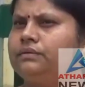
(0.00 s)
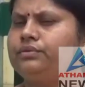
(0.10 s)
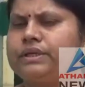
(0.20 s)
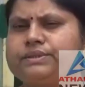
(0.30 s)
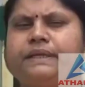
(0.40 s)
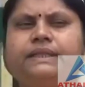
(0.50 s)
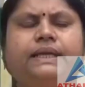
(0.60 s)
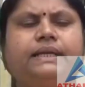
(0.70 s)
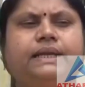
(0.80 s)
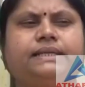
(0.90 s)

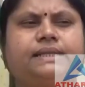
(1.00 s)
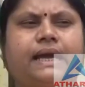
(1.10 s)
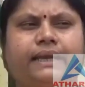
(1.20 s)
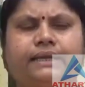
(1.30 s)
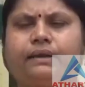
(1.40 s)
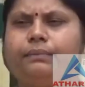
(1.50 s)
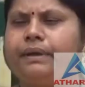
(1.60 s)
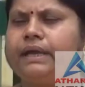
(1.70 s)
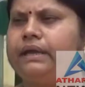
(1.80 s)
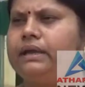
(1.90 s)
ध्वजबंधन के इस कार्यक्रम
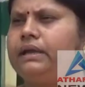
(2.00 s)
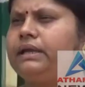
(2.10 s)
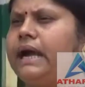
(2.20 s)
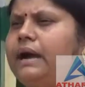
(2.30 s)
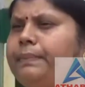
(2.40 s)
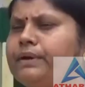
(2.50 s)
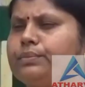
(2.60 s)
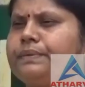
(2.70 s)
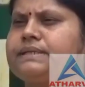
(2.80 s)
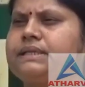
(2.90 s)
में यहाँ पर
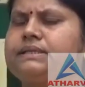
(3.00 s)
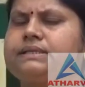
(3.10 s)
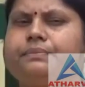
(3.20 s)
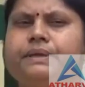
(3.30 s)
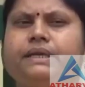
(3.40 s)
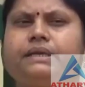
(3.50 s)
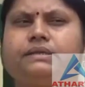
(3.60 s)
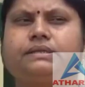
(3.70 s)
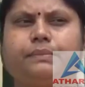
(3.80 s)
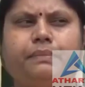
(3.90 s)
उपस्थित सभी
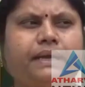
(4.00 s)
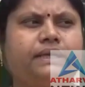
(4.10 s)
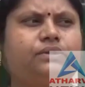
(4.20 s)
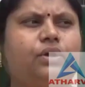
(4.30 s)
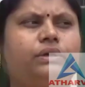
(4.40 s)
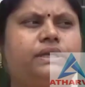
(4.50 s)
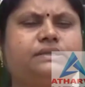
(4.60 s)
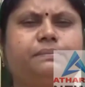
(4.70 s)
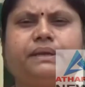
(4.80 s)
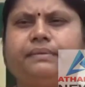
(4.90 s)
सम्मानित
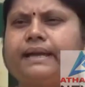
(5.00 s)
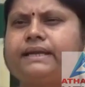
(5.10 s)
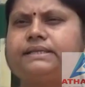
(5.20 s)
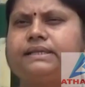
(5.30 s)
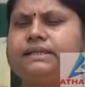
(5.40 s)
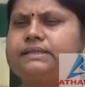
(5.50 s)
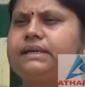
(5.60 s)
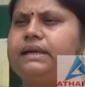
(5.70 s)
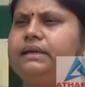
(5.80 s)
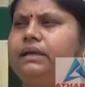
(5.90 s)
कांग्रेस परिवार के
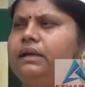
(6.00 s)
सदस्यगण